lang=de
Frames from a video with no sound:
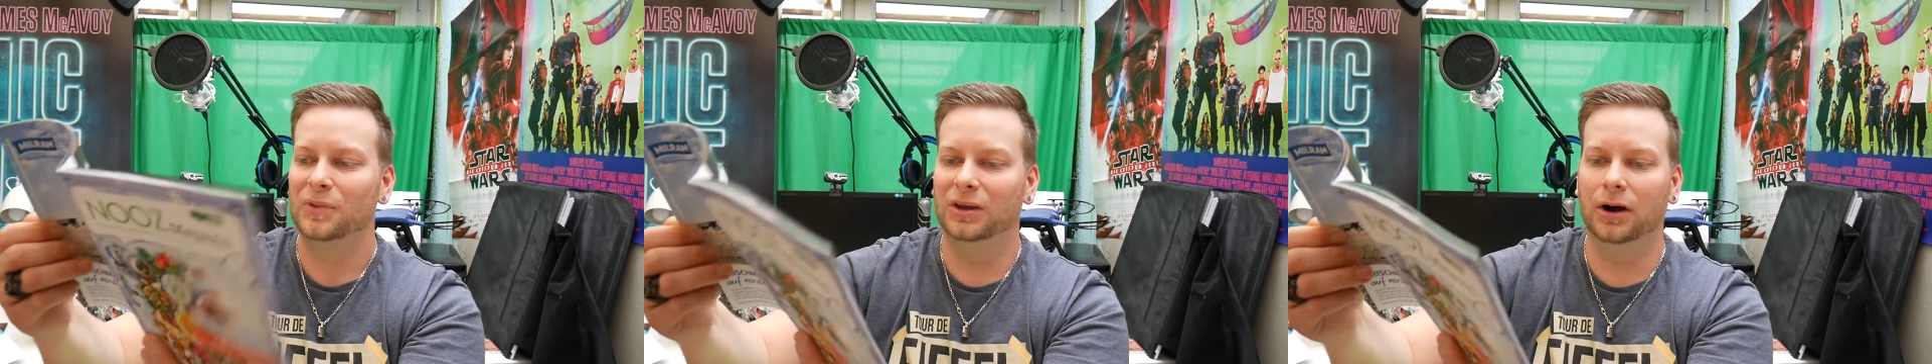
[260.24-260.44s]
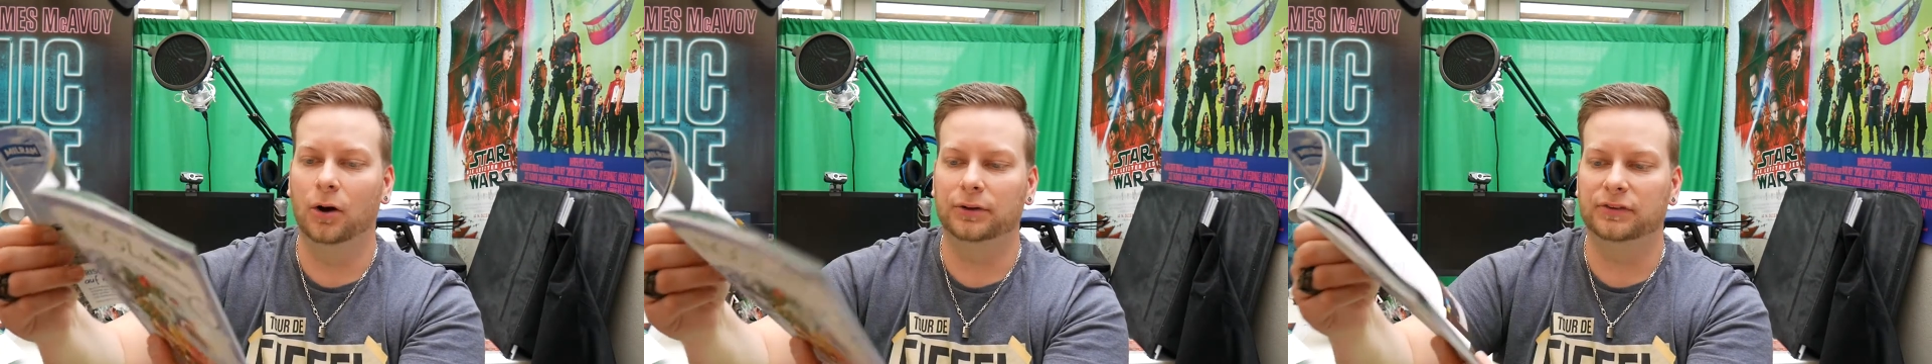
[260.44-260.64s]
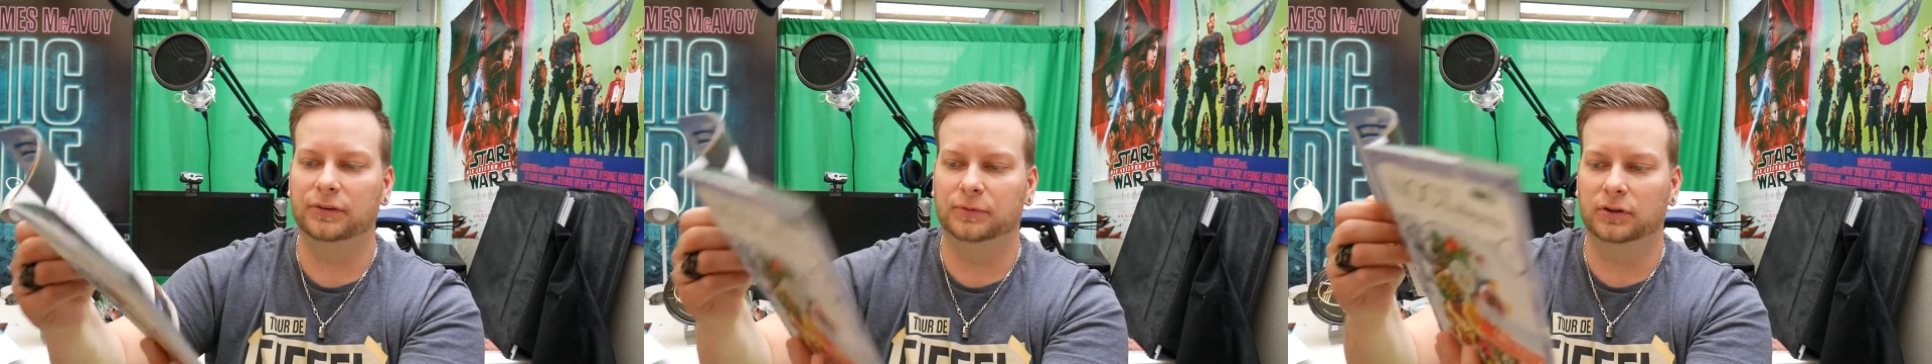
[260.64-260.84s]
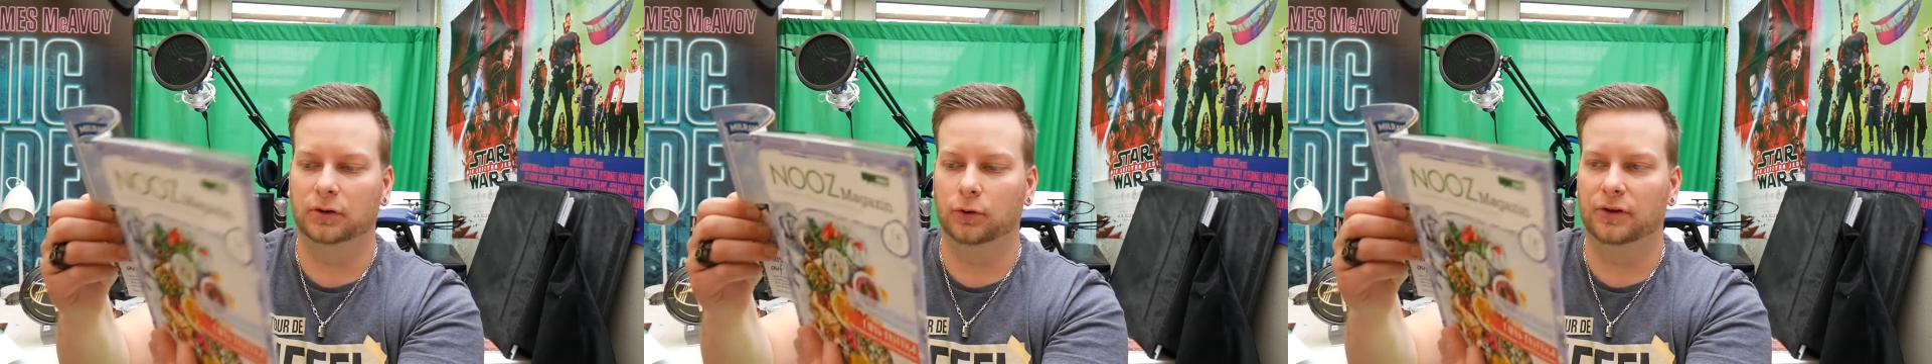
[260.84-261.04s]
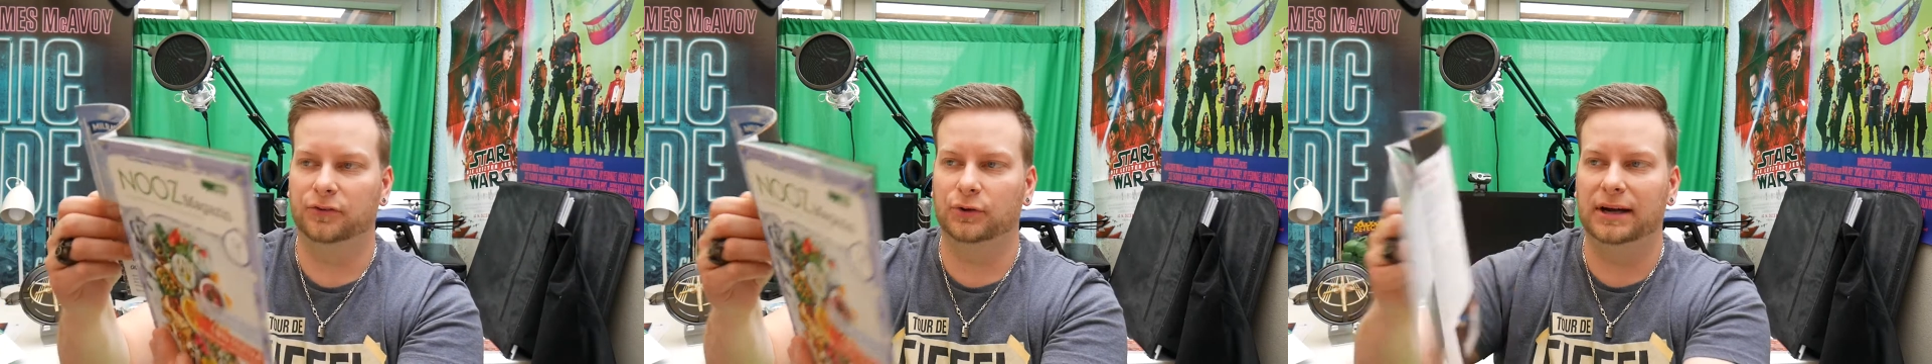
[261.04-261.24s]
ja, und dann gibt es ja auch
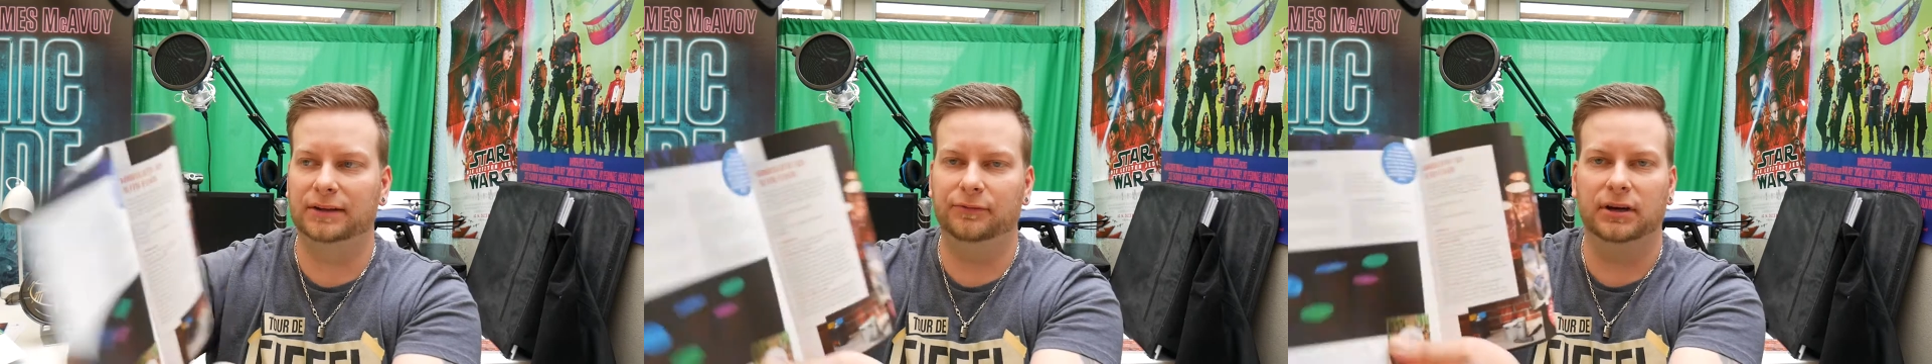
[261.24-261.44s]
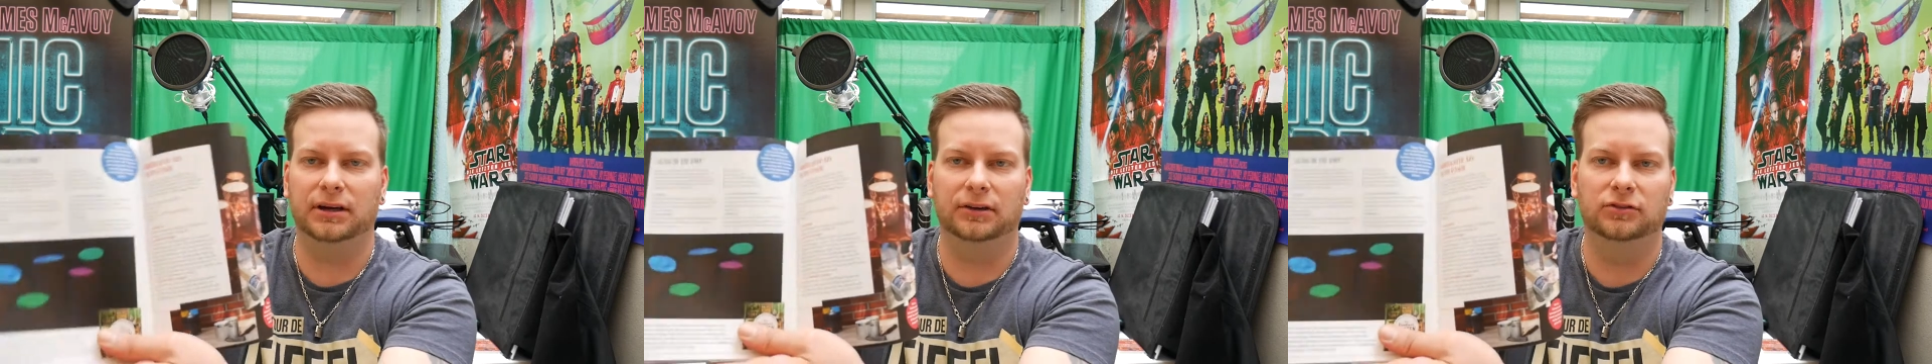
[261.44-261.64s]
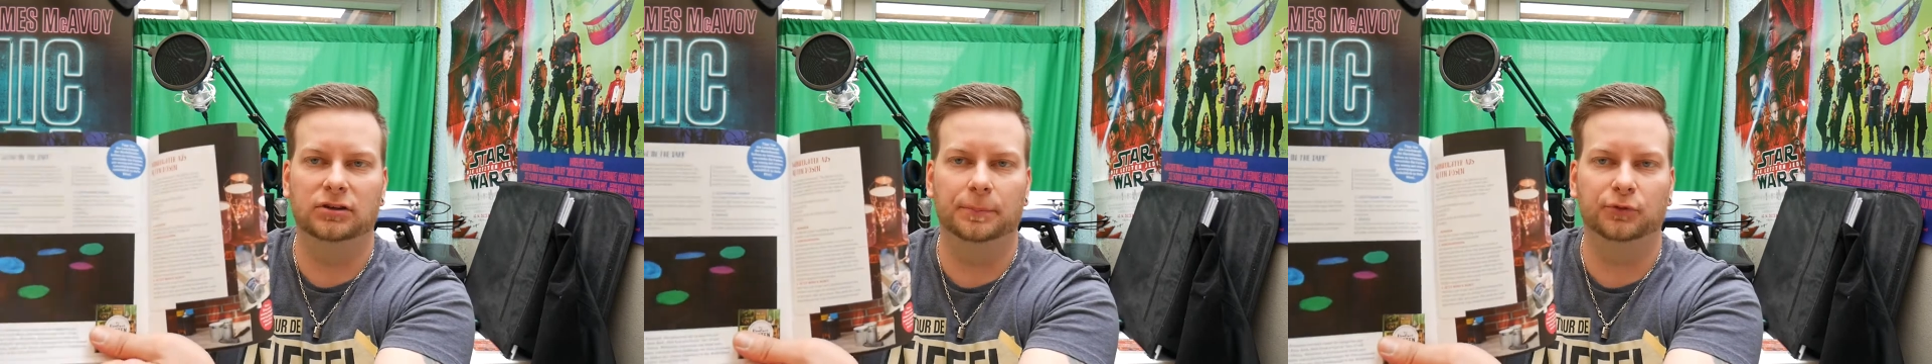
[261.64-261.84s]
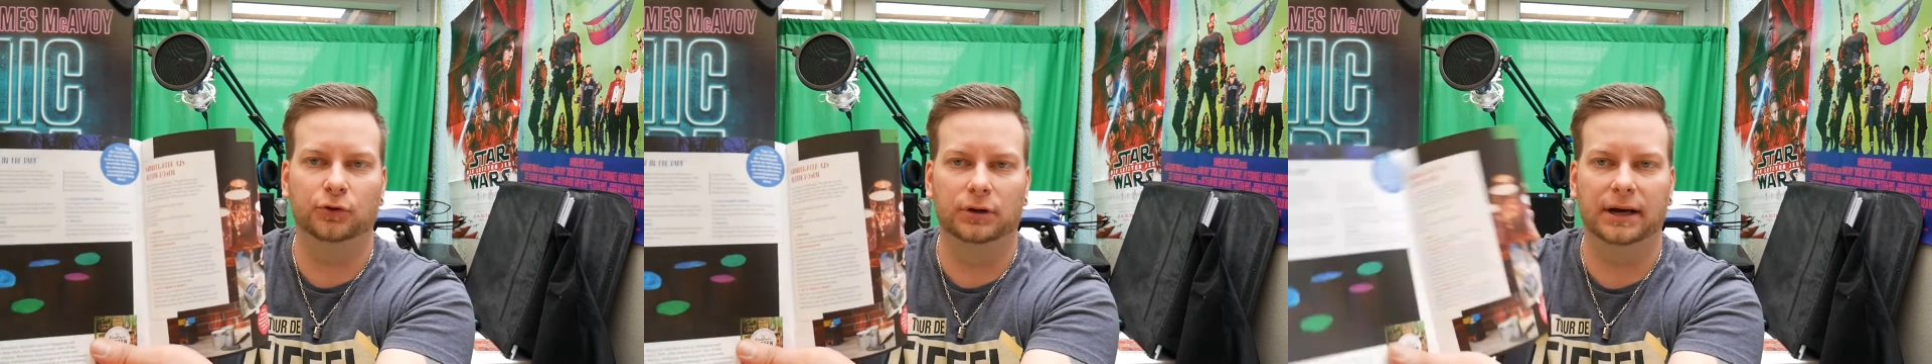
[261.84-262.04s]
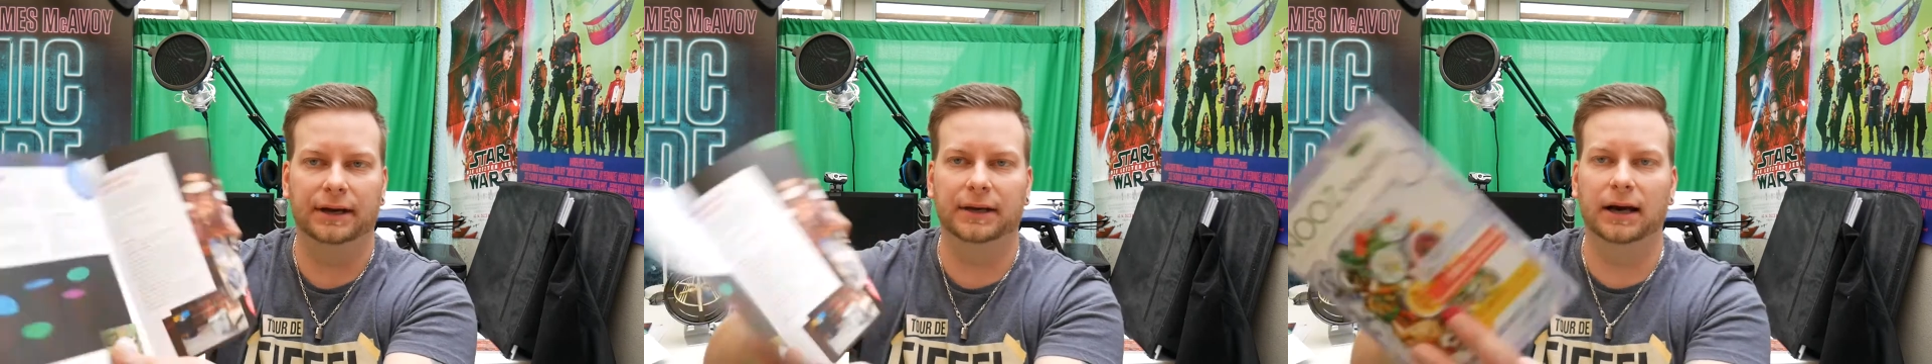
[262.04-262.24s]
noch so Handwerker-Tipps und
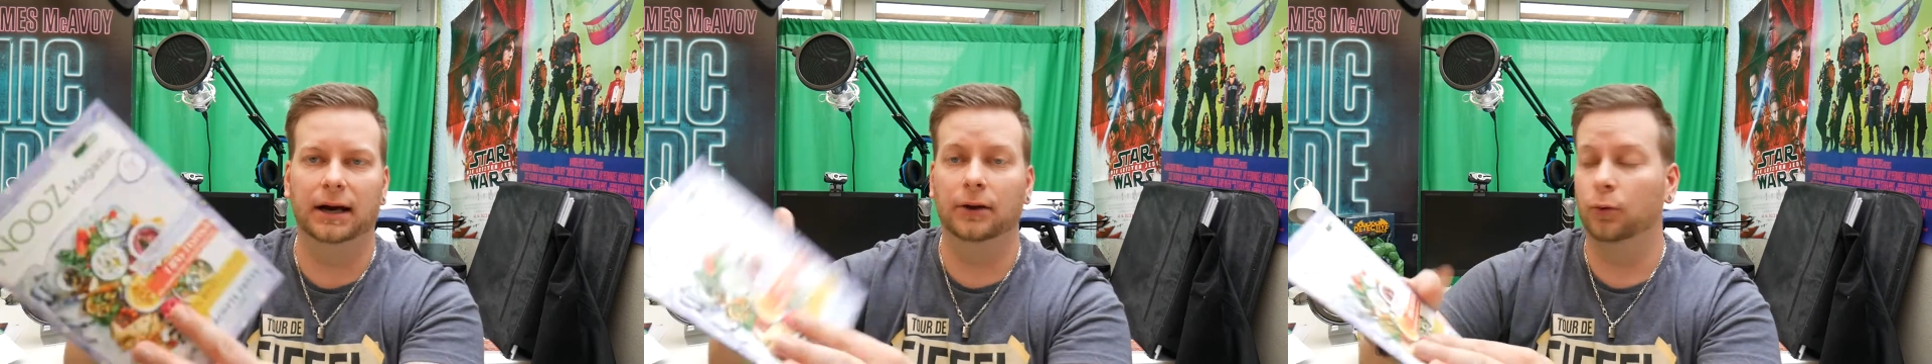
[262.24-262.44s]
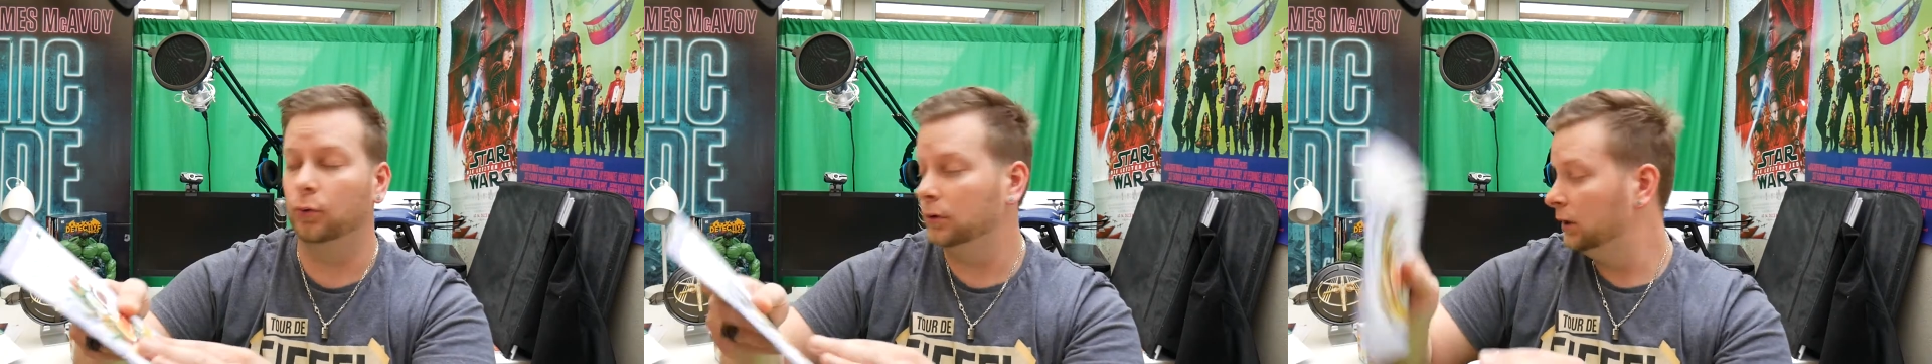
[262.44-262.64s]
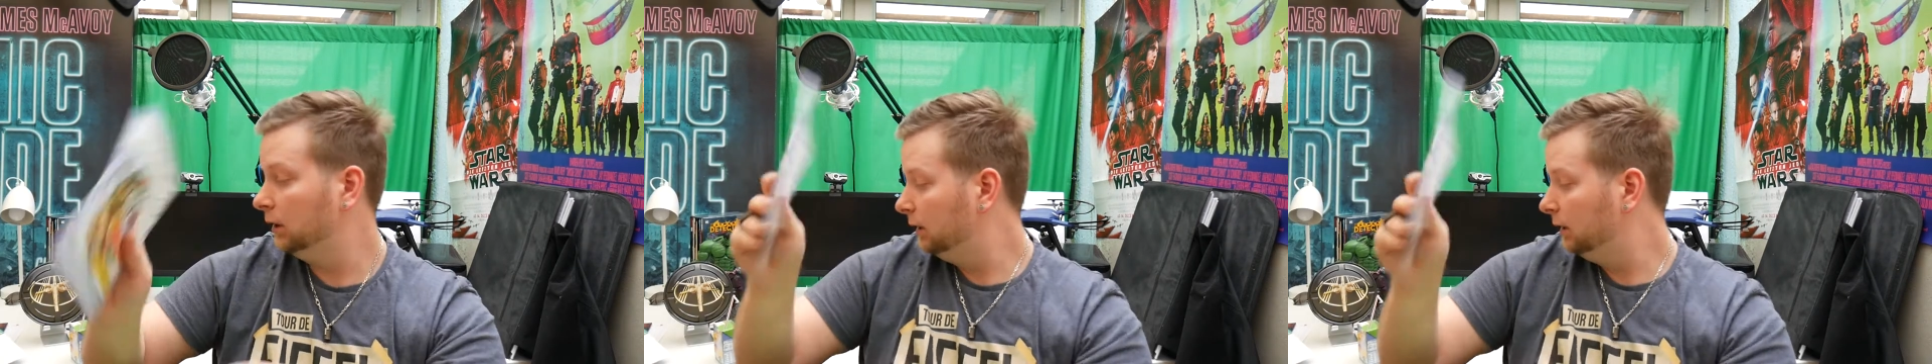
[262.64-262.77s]
keine Ahnung.